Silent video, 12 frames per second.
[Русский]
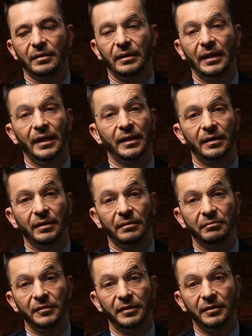для
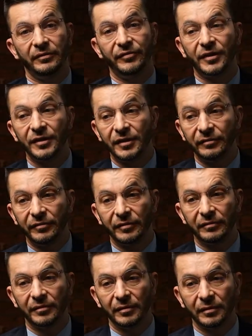
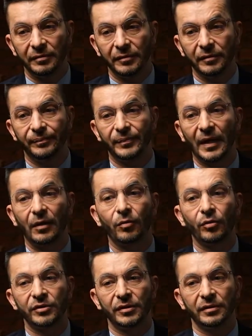эффективного
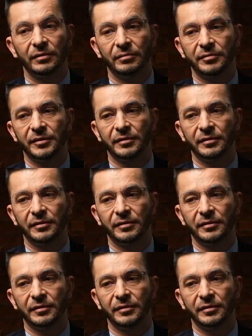роста